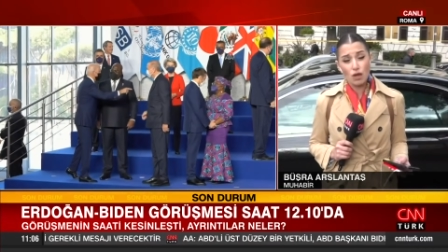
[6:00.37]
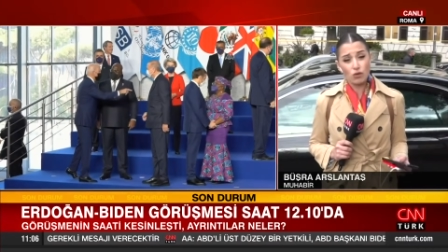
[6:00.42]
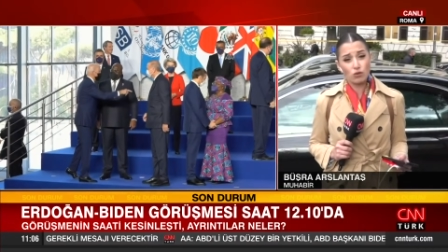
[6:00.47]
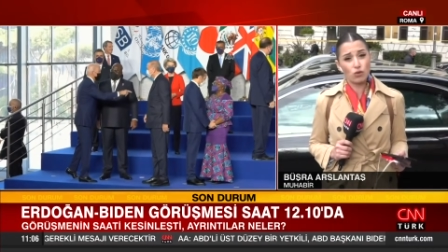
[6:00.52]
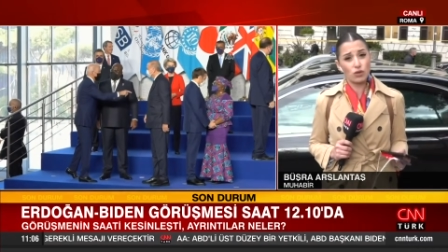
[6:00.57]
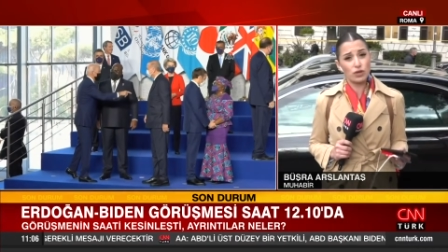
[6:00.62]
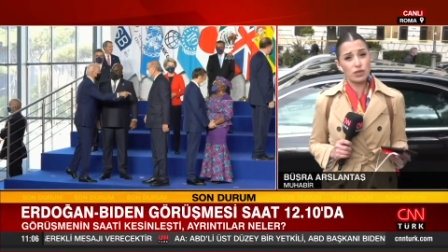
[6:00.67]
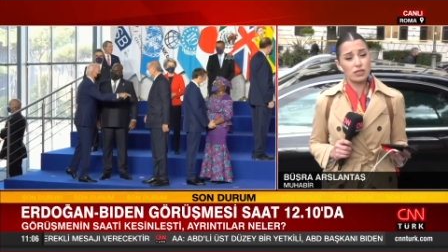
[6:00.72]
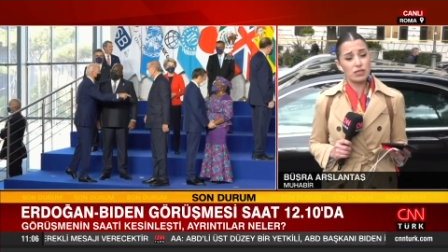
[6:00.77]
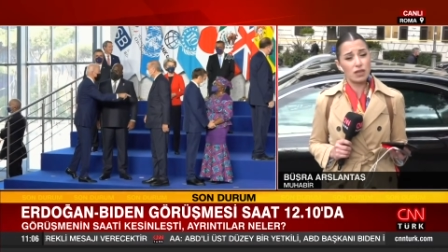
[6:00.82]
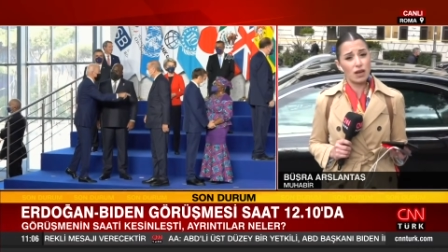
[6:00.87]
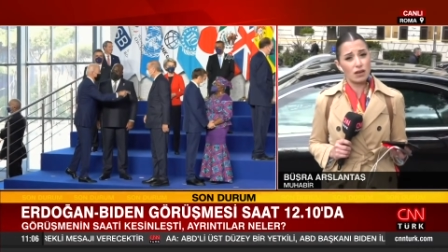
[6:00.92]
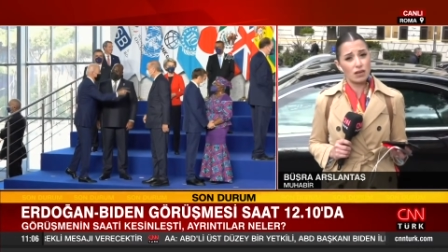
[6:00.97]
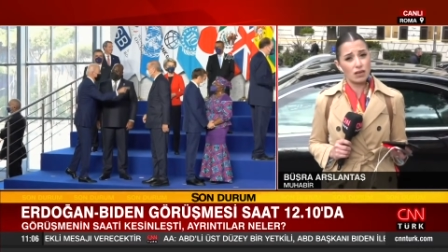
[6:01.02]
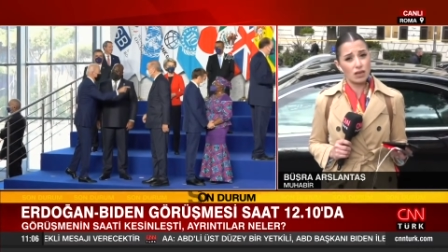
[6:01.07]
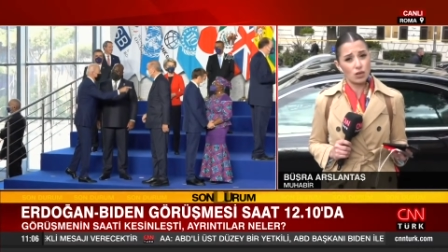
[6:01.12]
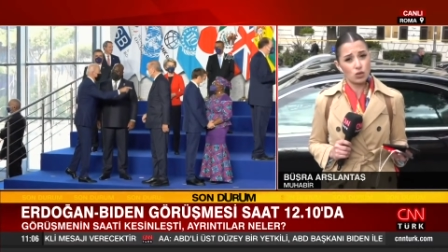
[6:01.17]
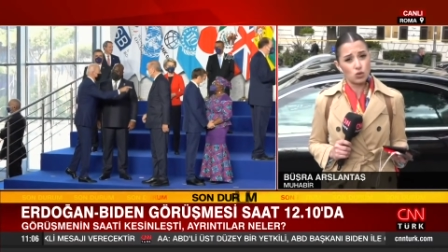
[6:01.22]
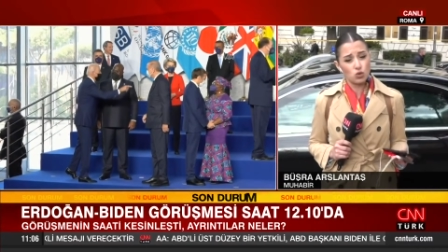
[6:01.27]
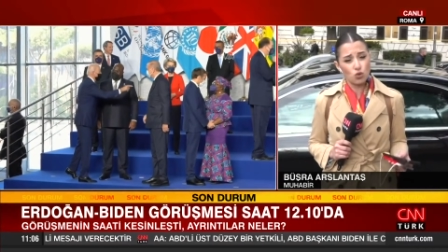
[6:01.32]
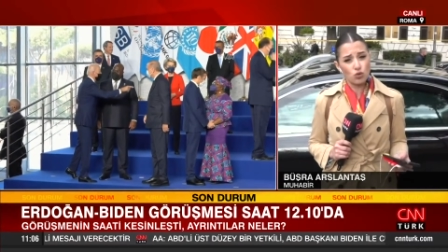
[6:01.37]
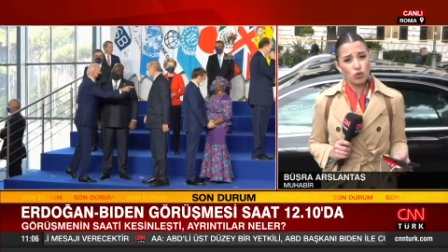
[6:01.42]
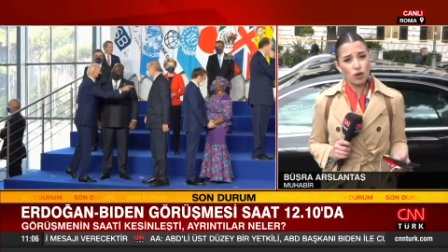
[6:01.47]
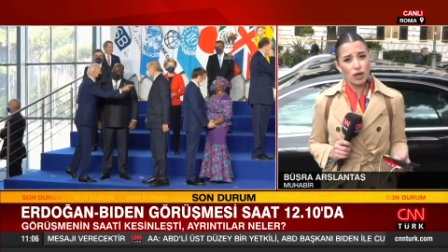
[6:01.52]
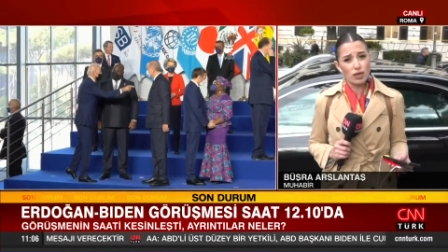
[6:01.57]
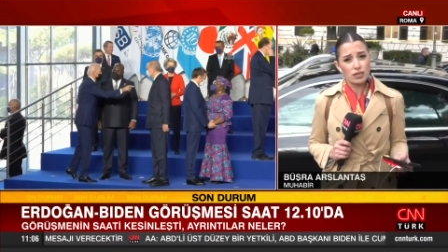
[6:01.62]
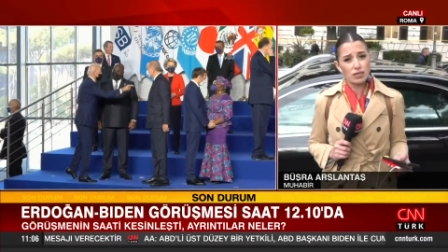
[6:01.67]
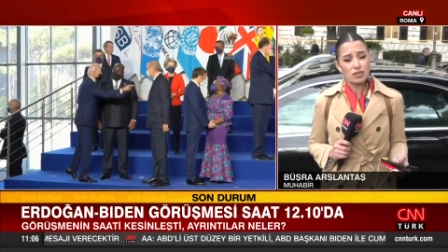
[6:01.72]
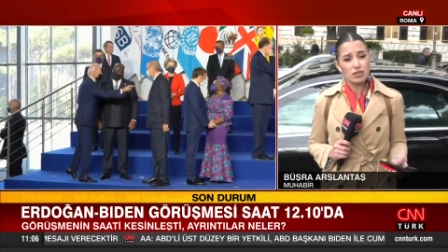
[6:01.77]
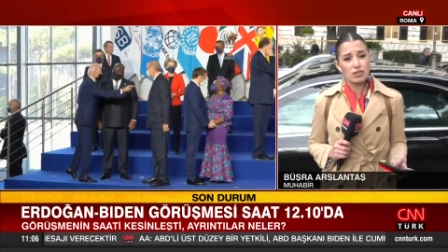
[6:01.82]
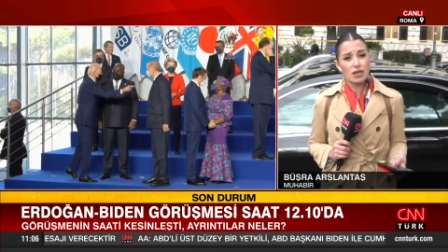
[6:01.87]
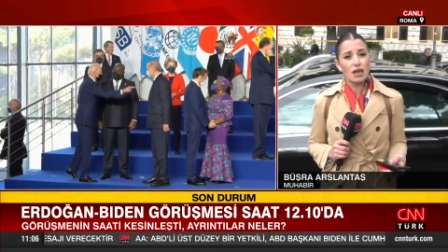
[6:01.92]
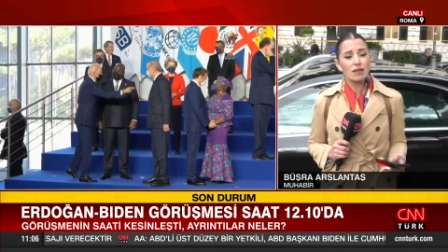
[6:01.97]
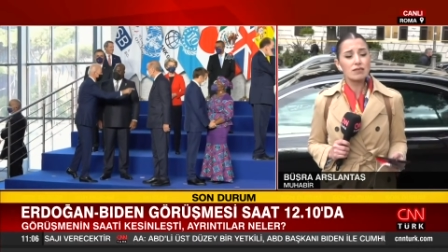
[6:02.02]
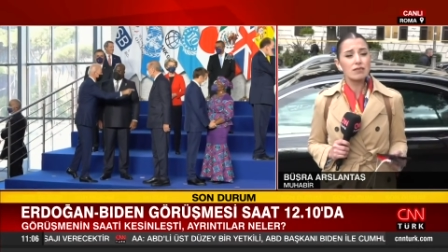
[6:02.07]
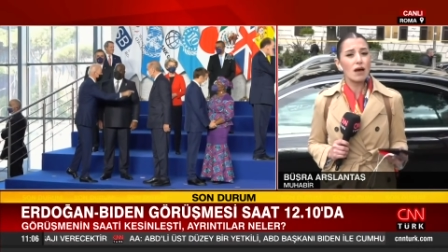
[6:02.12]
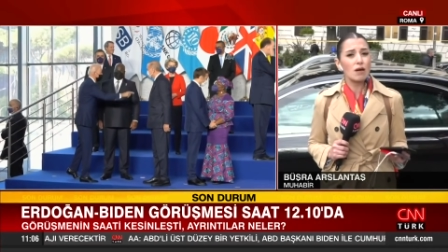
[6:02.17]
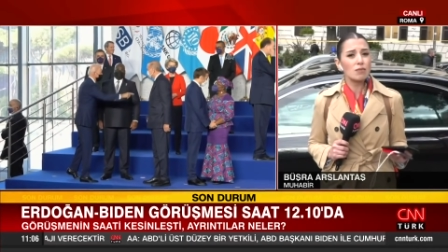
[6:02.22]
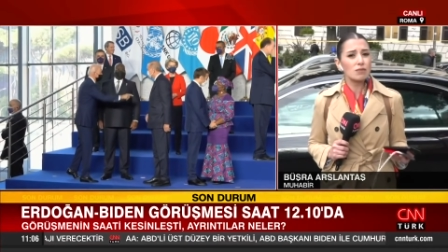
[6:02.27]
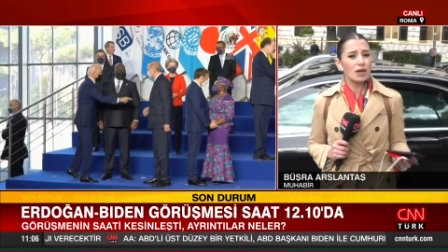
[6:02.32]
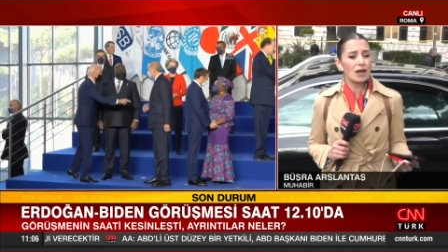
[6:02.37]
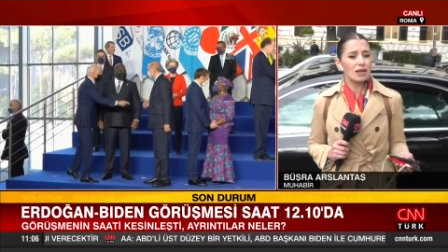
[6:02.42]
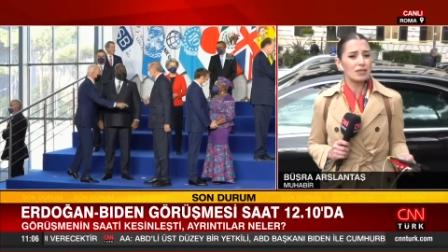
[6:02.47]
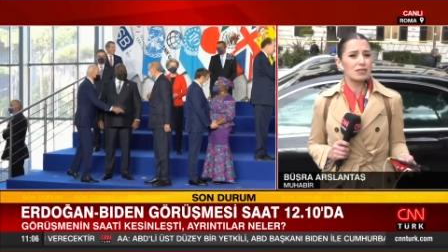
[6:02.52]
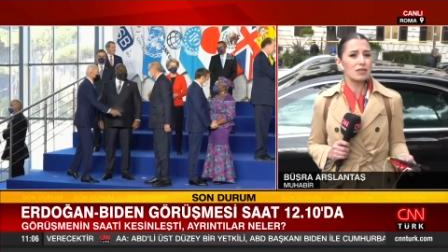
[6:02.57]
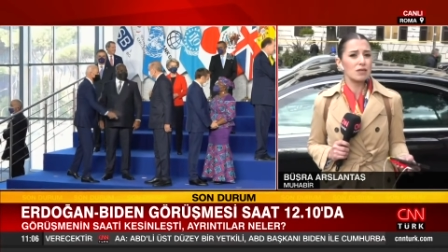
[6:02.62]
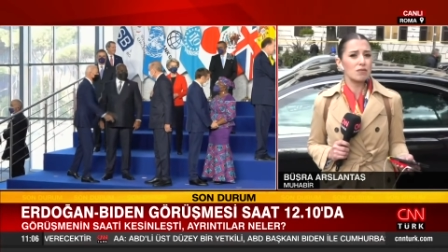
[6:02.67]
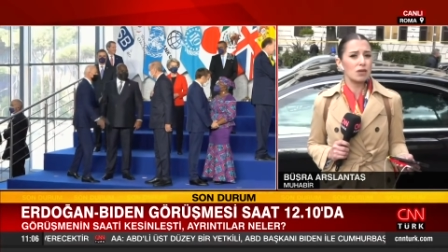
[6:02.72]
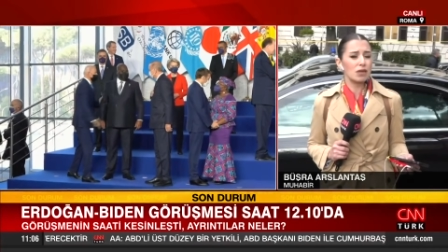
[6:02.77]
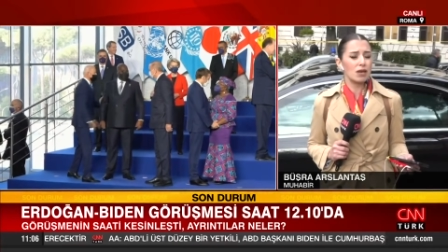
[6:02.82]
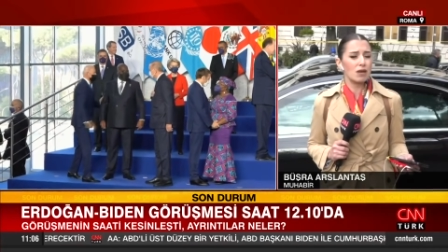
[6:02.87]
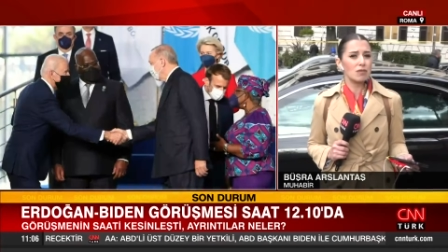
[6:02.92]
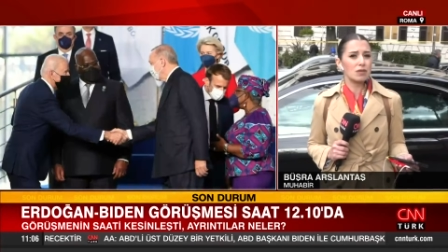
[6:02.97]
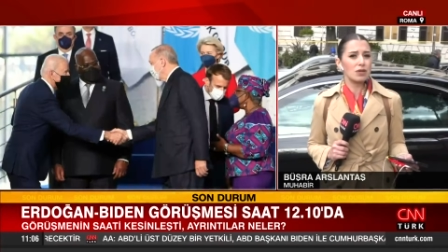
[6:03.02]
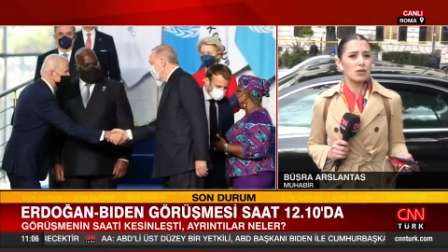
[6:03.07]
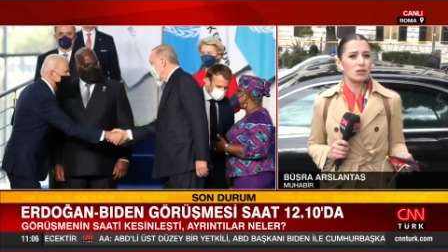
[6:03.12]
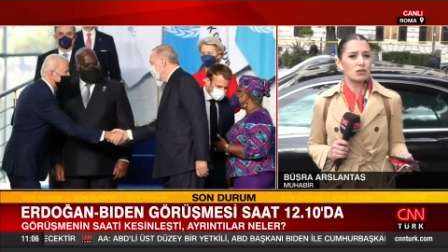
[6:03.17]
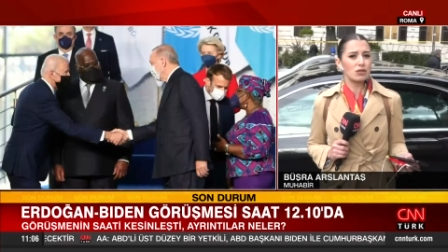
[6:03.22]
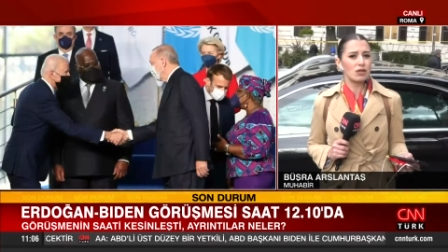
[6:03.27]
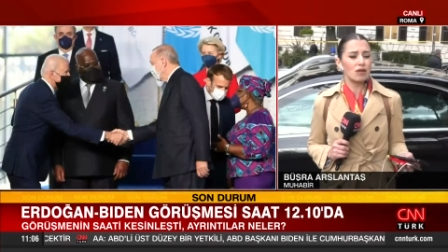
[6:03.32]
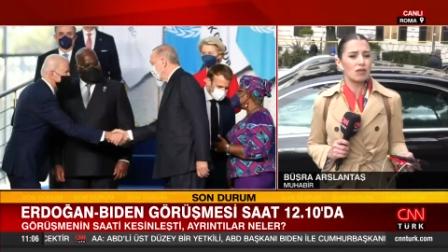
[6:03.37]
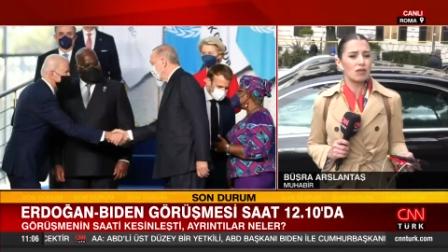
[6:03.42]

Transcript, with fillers: Dolayısıyla Ankara çok rahatsız. Tam tersine Amerika Birleşik